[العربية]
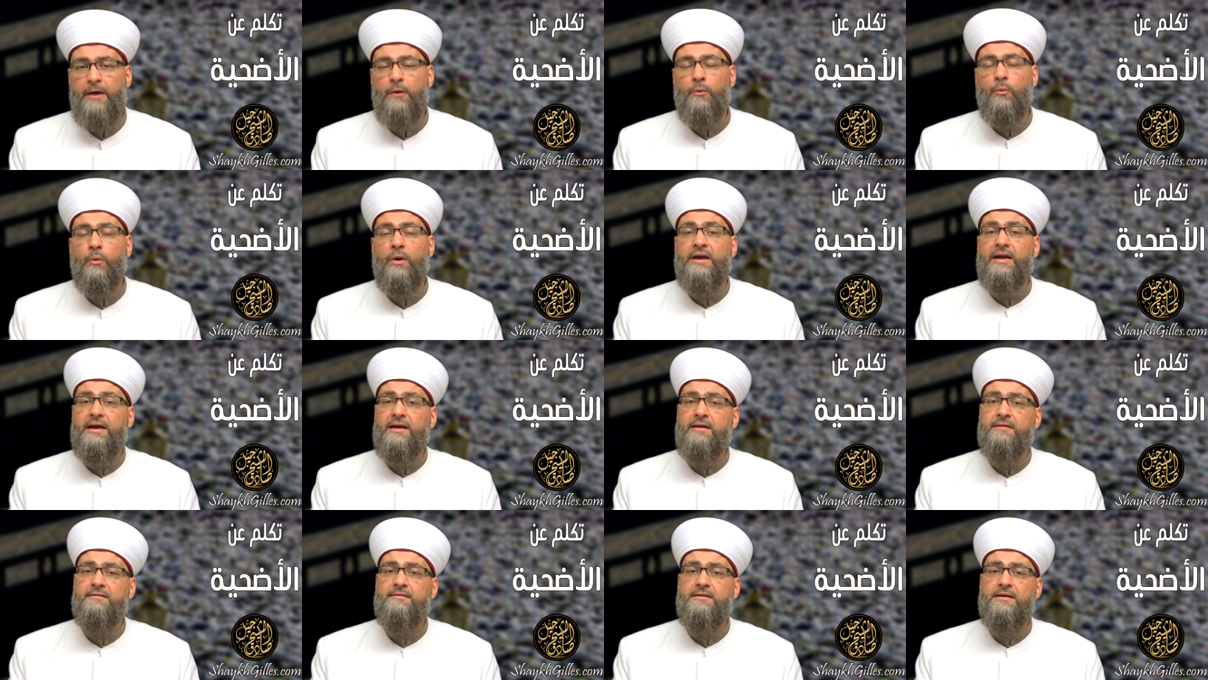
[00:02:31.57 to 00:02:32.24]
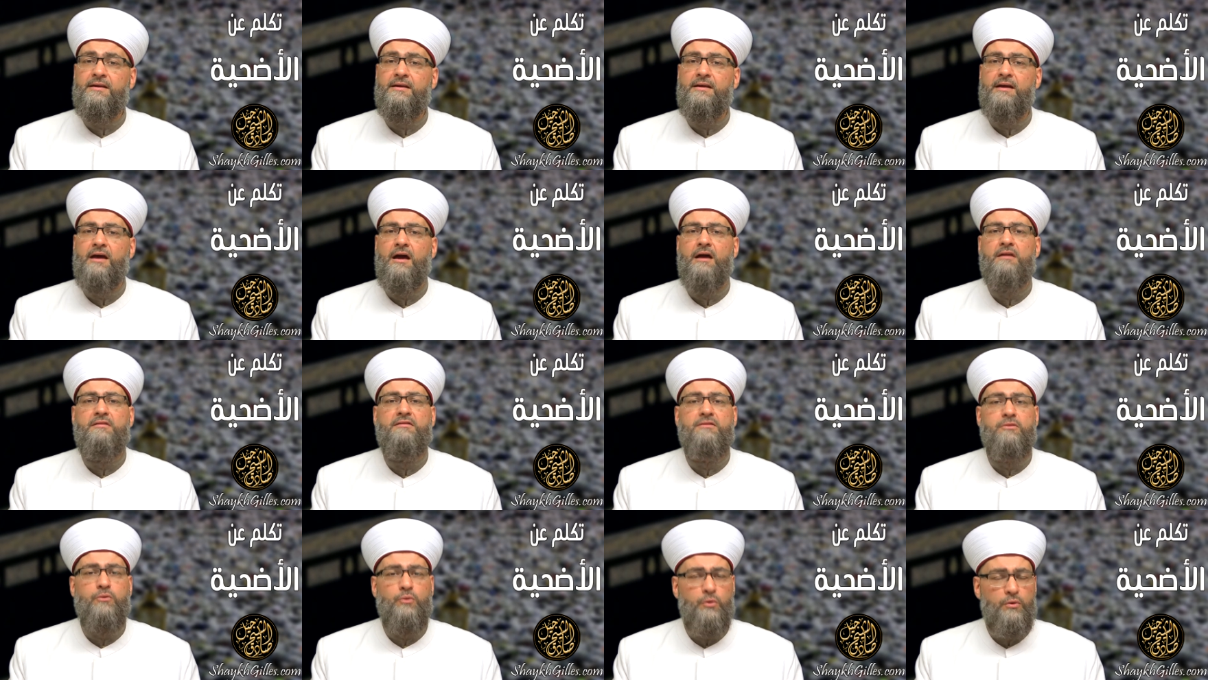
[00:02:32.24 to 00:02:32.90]
ويهدي
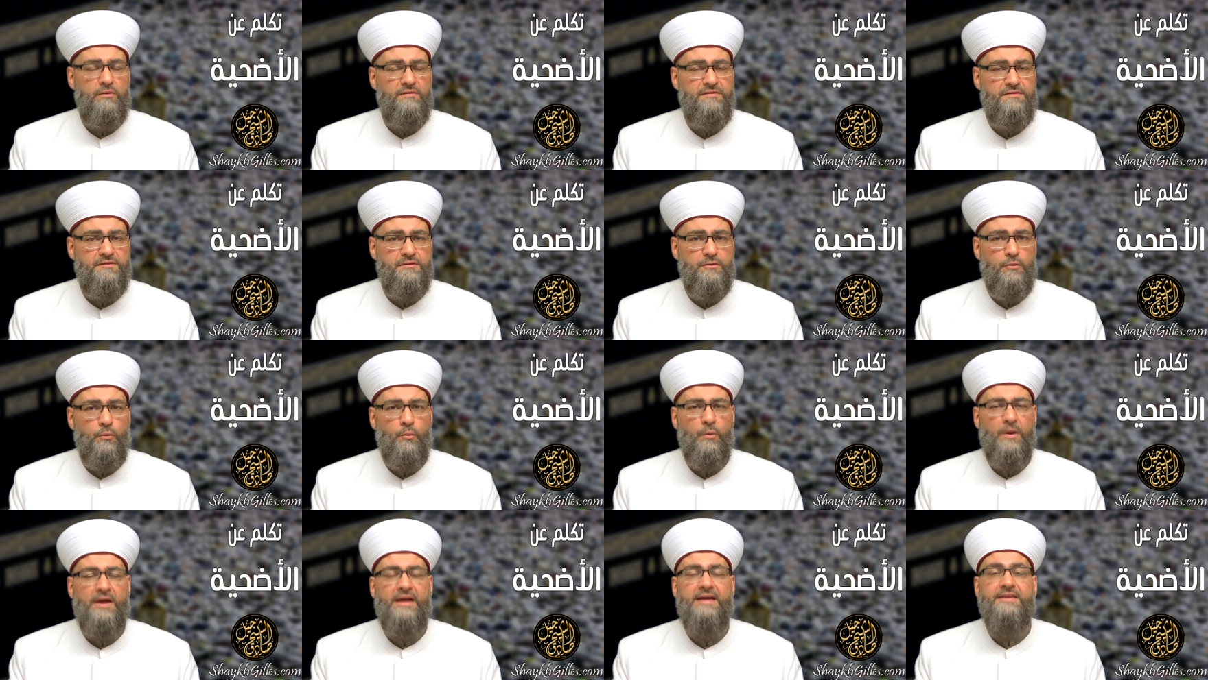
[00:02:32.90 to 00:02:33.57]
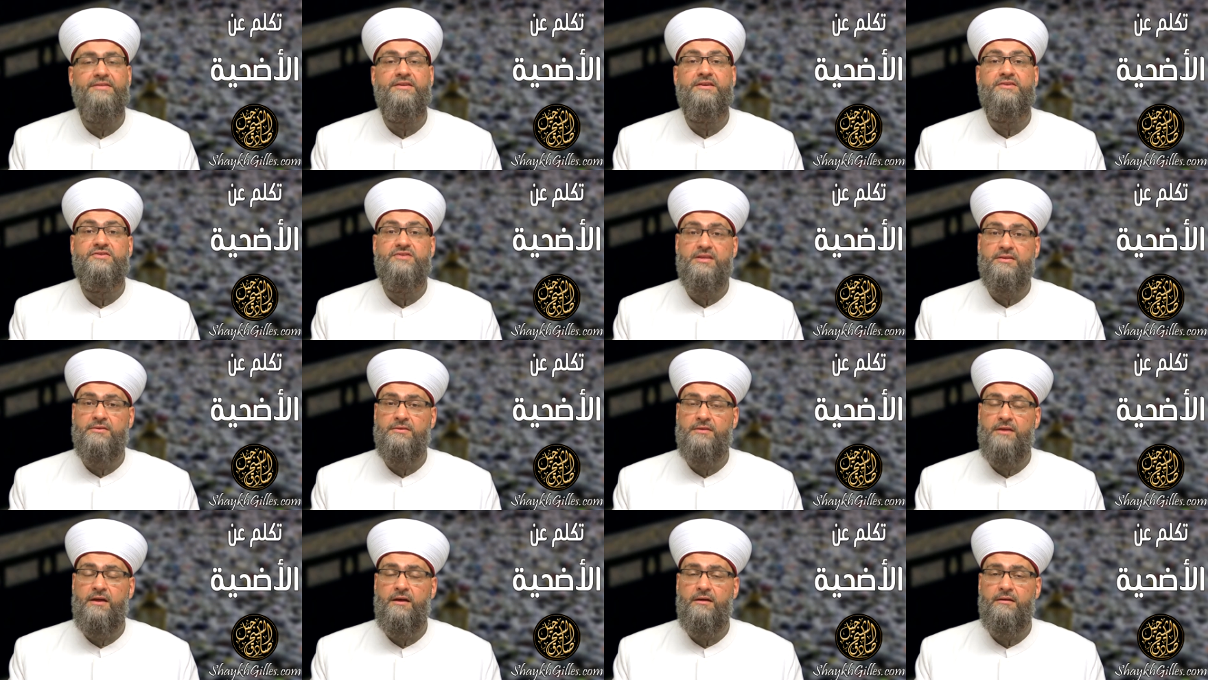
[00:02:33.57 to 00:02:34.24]
الثلث
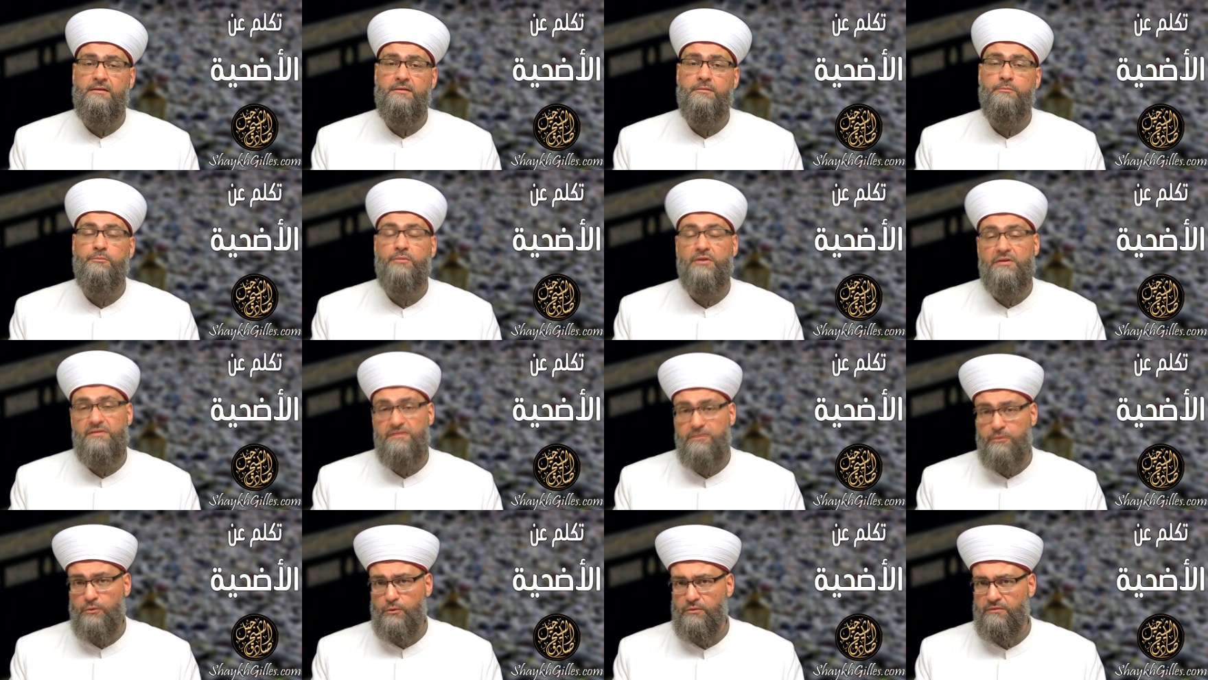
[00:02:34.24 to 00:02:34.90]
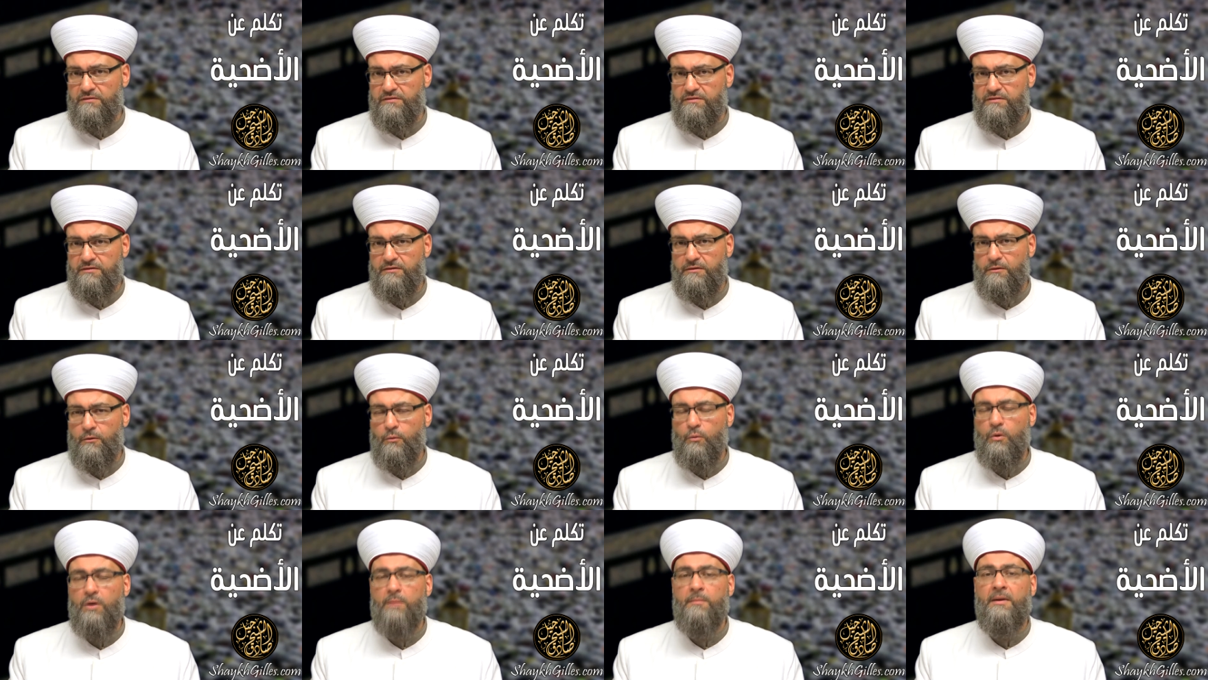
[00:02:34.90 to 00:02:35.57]
ويتصدق بالثلث
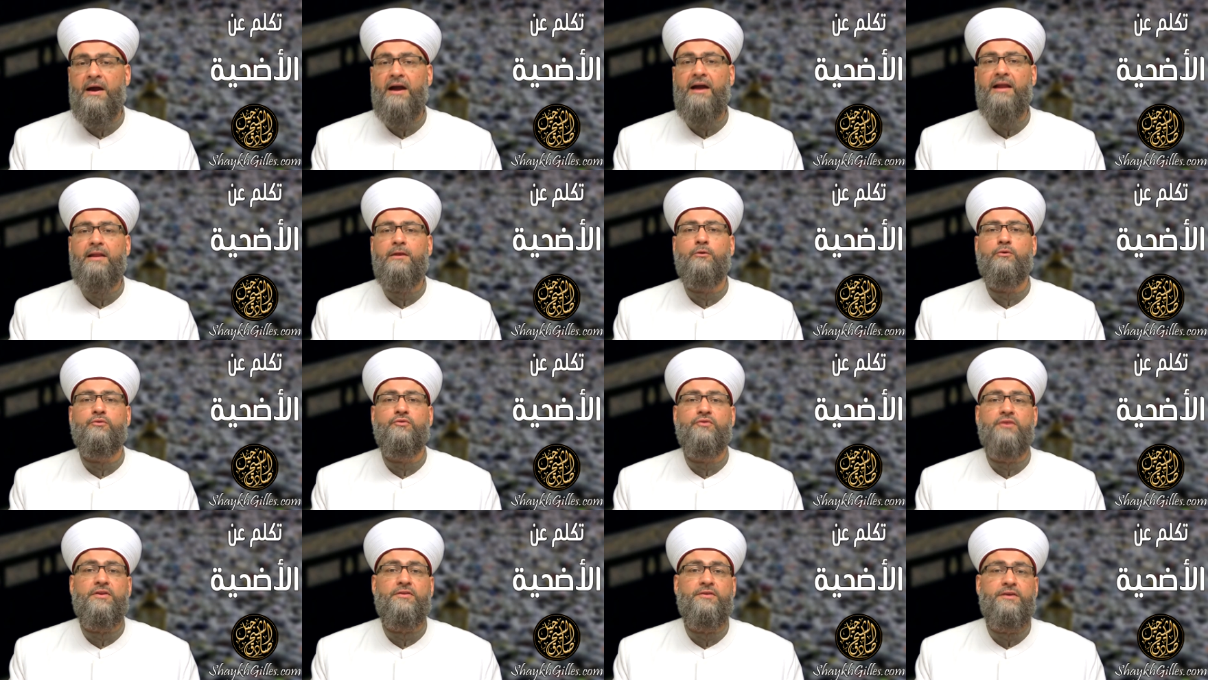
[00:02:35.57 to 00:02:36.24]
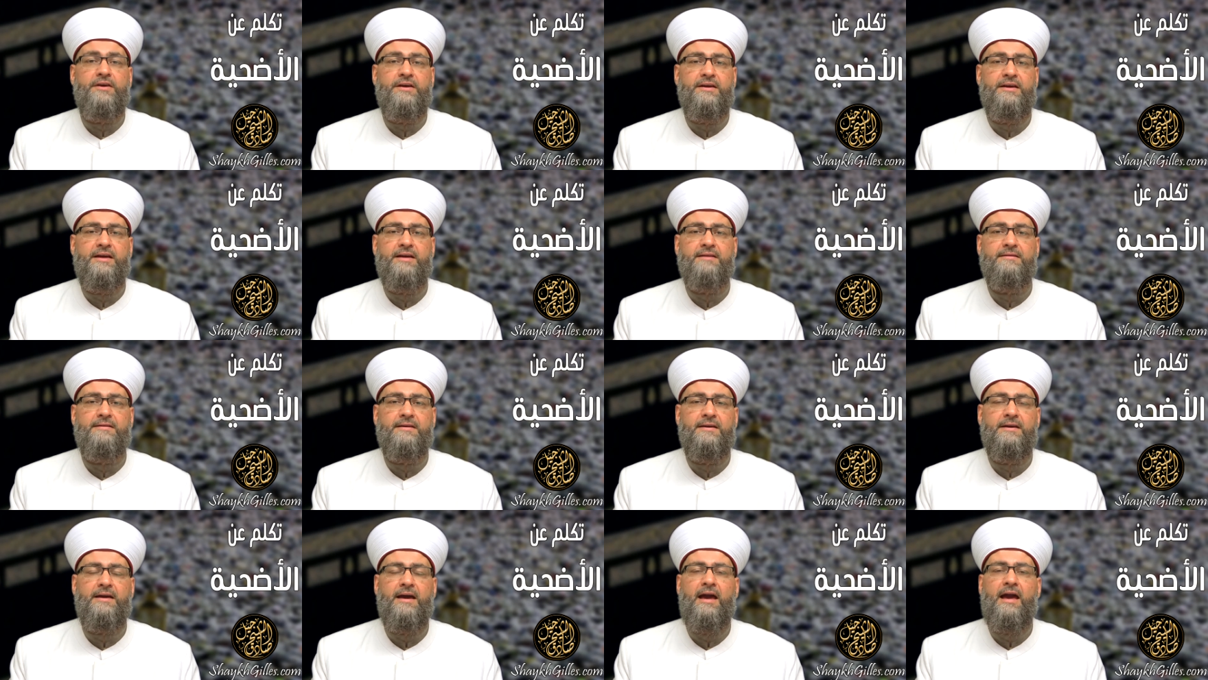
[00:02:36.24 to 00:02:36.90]
ومحل
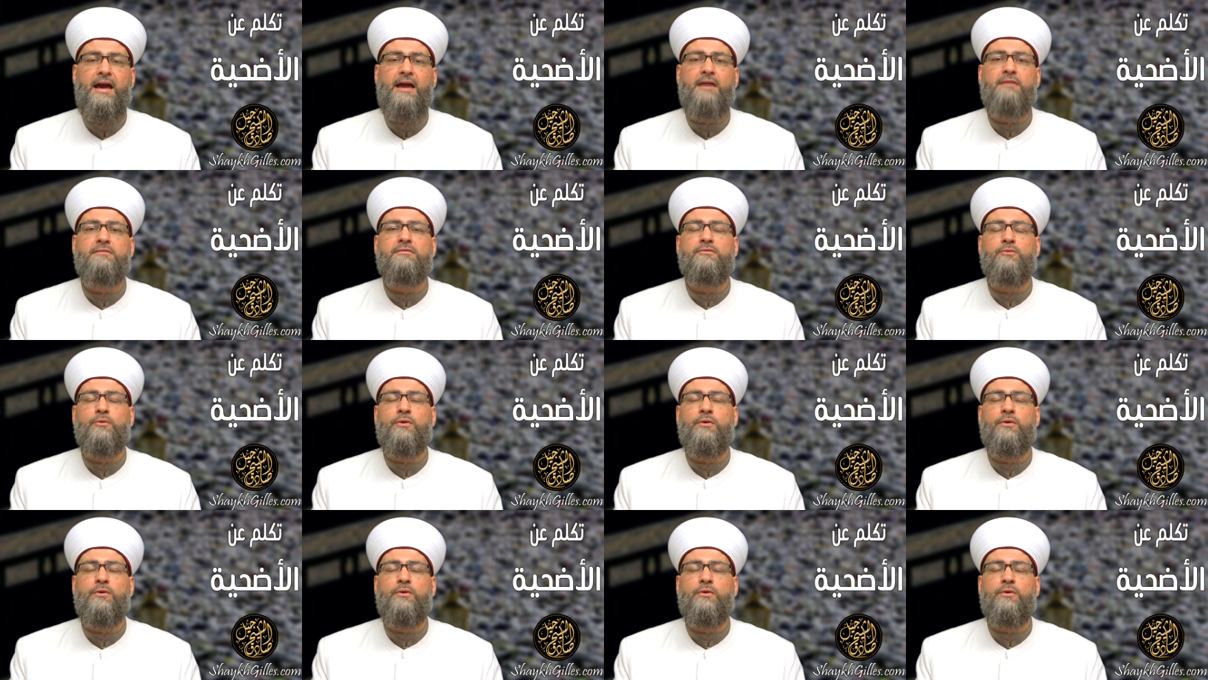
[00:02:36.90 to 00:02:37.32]
التضحية حيث